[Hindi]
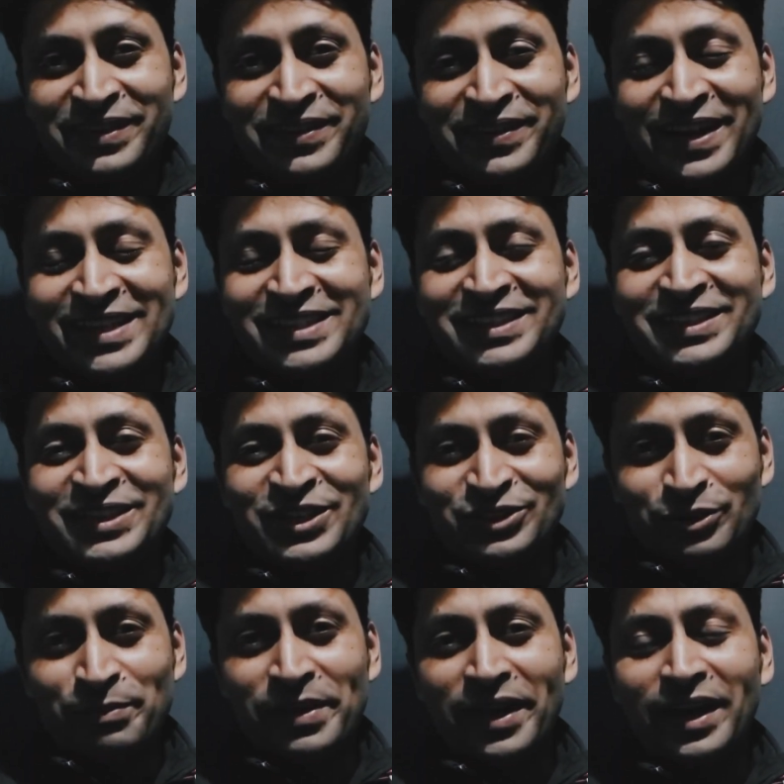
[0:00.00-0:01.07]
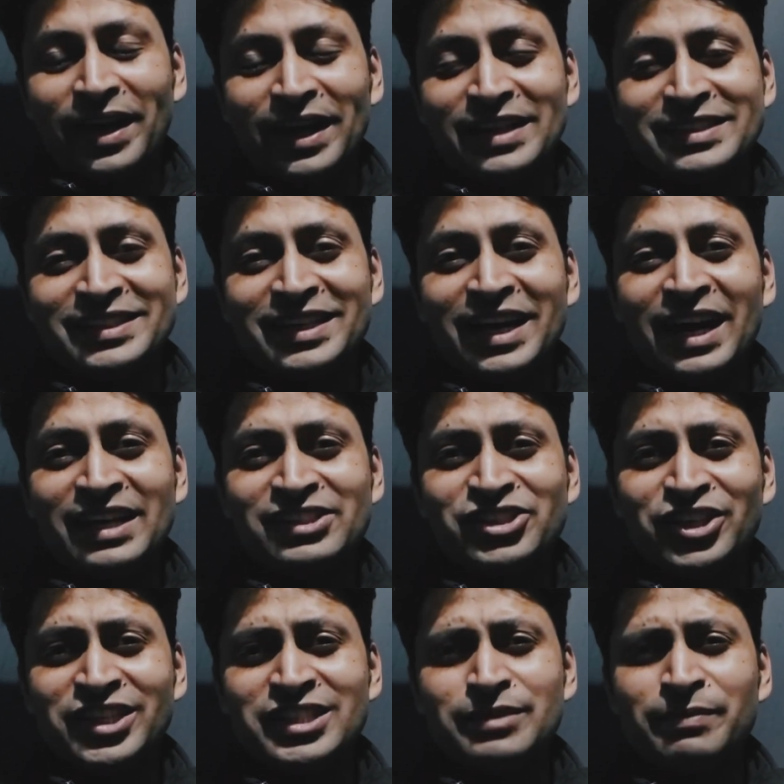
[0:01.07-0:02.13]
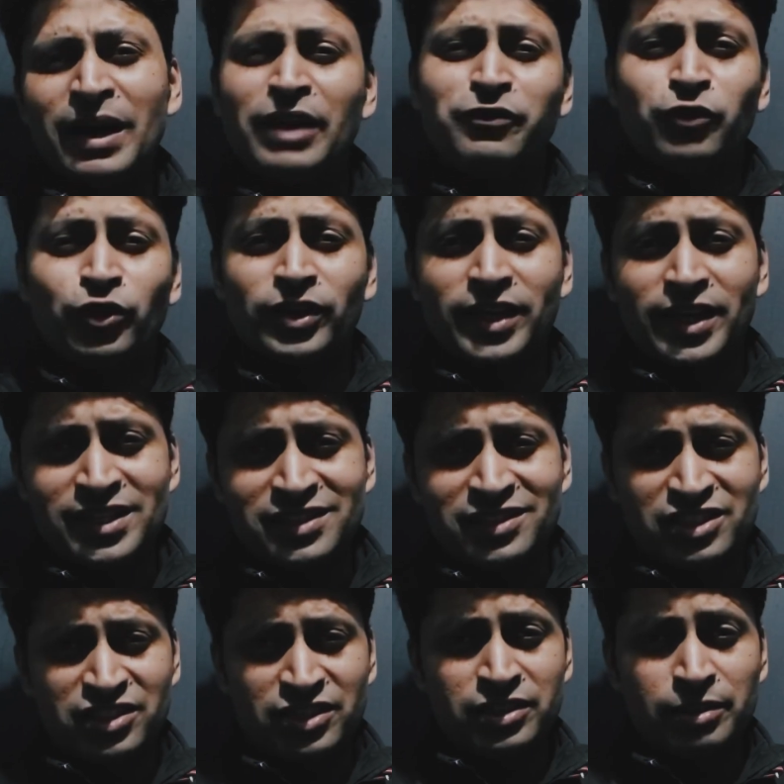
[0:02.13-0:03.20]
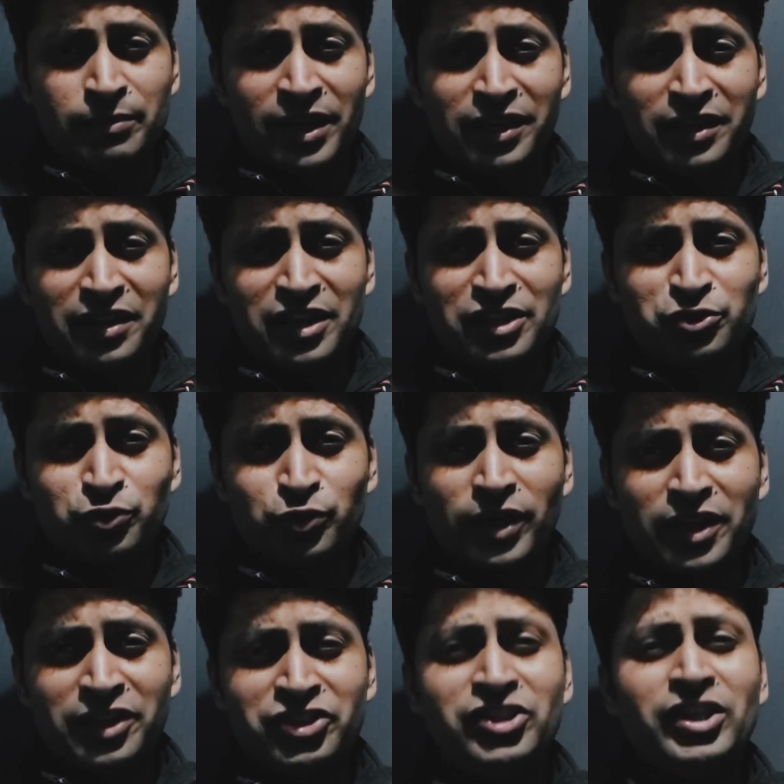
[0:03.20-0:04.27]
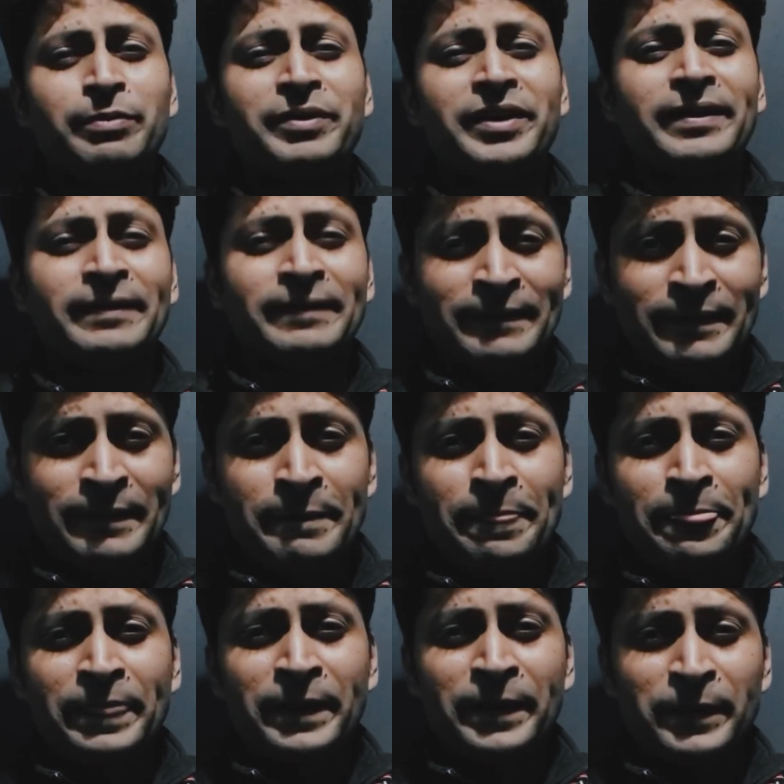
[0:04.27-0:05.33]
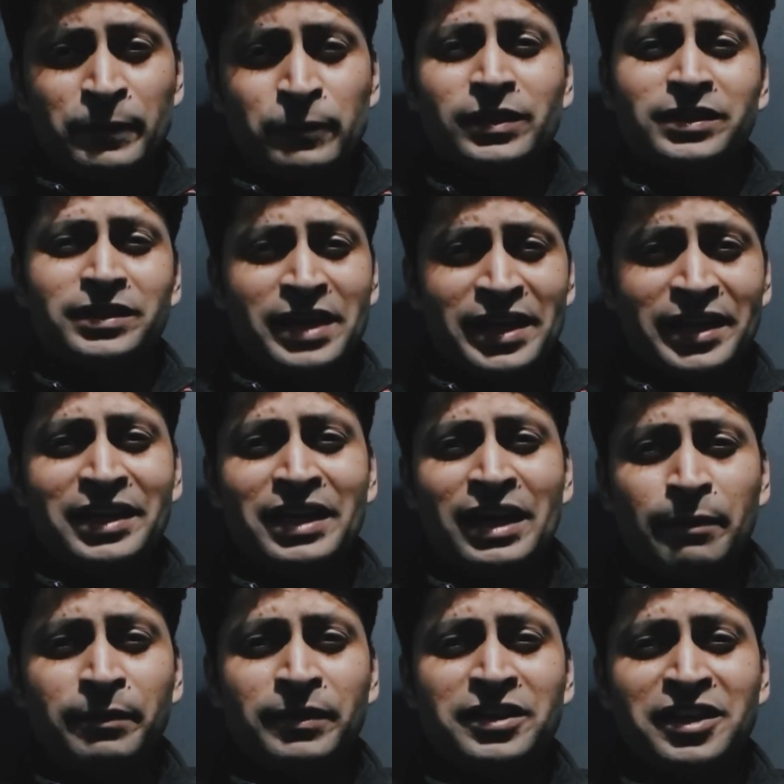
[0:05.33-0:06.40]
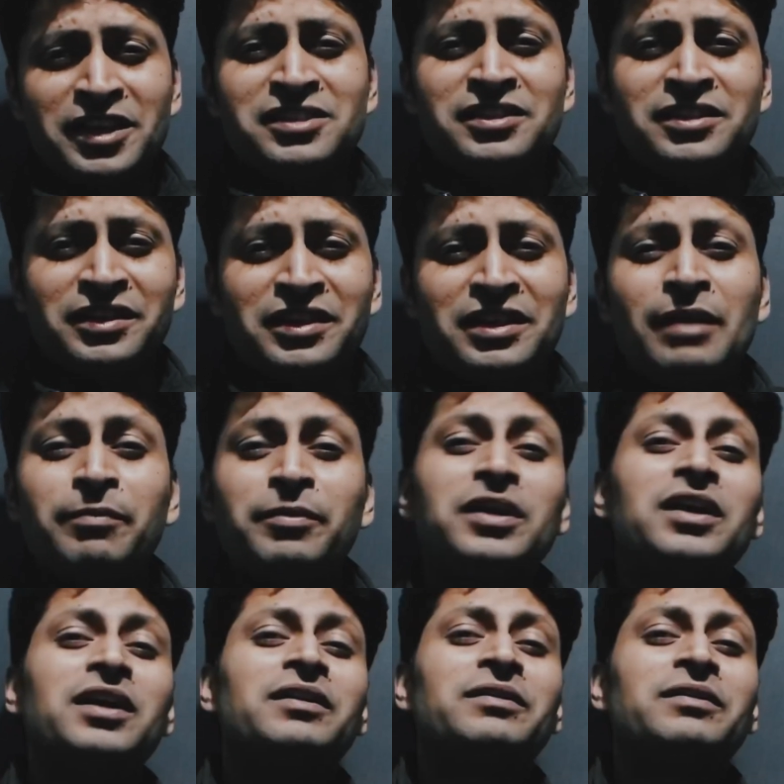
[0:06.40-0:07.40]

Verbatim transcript: राइट तो मेरे ख्याल से आज से ही स्मार्टफोन का इस, इस्तेमाल करना शुरू कर दीजिए अपने हो सकता है कि आपकी नई ज़िंदगी आपका